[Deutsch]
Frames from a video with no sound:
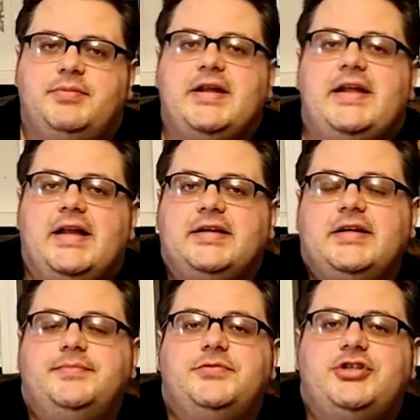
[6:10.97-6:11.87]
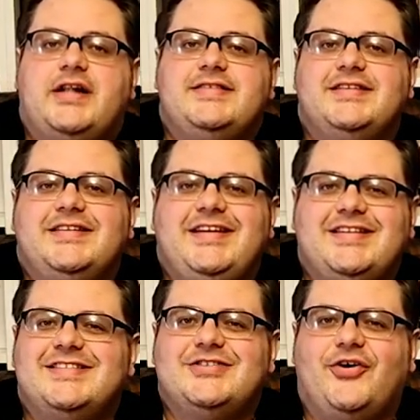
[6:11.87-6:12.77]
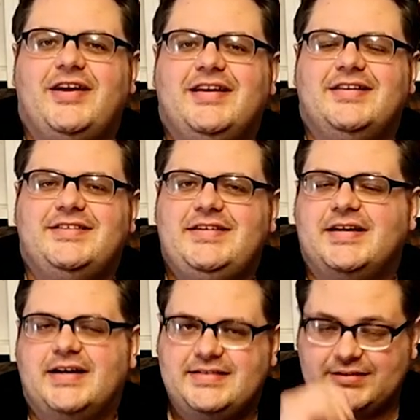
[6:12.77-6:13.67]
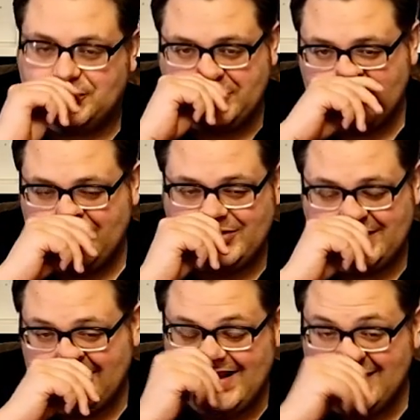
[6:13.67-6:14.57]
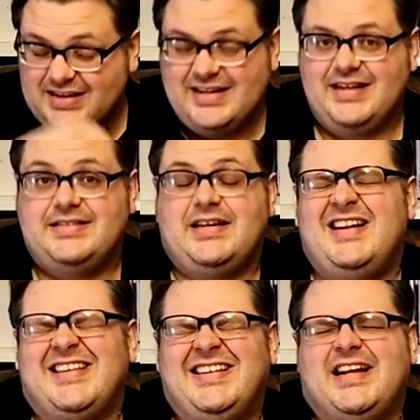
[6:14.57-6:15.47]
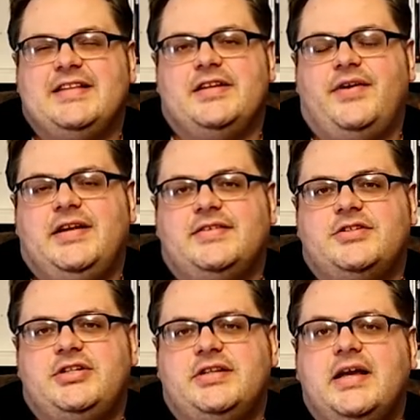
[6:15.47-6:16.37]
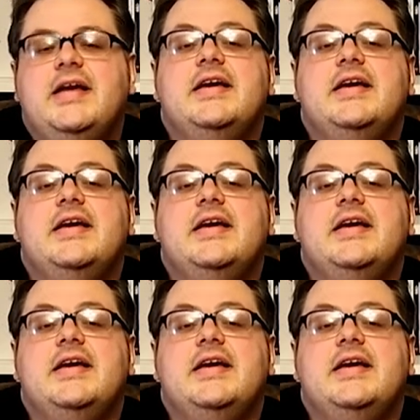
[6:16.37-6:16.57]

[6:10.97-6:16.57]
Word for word: benannt nach der Charles Dickens Story und hier ganz ironisch benutzt, denn das ist alles andere als eine Weihnachtsgeschichte.